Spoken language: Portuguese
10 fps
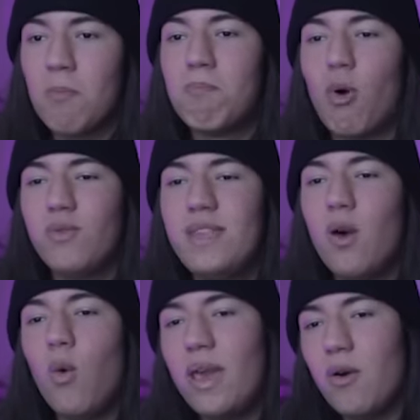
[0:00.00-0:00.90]
Bom,
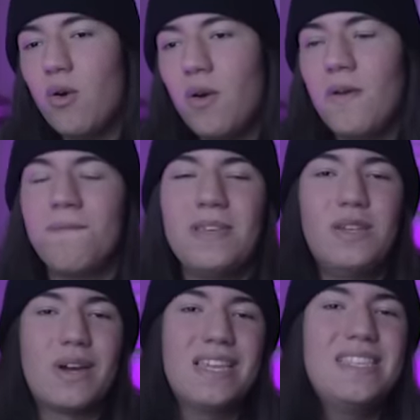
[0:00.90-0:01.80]
deu o erro,
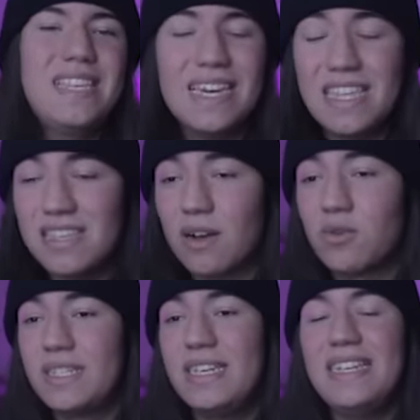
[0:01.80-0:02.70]
então quer dizer que a gente está
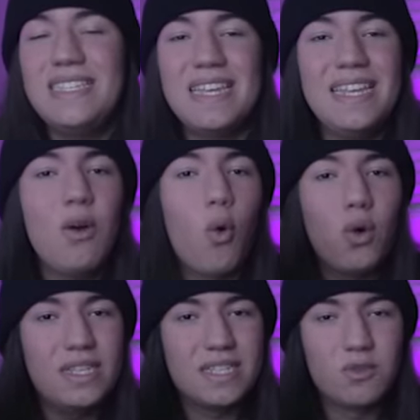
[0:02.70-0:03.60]
conseguindo inserir
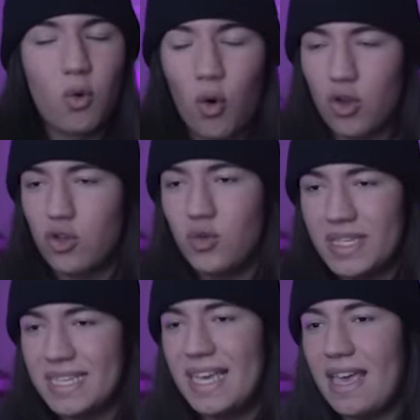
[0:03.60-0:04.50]
coisas no código do
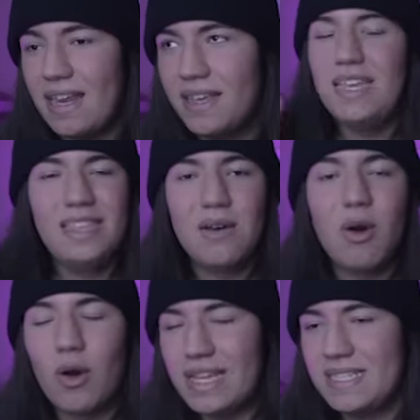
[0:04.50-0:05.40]
SQL. Então
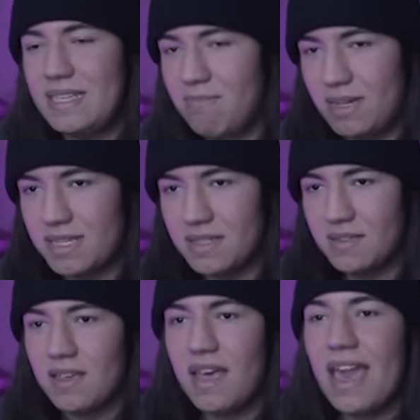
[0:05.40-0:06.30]
agora é simples
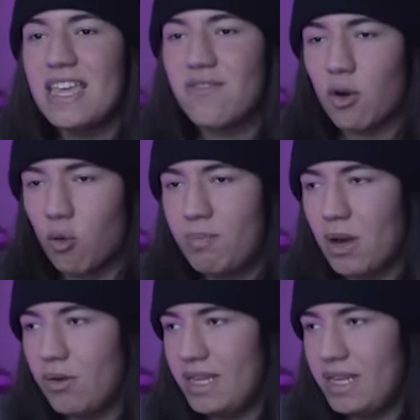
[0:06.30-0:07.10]
a gente vai copiar o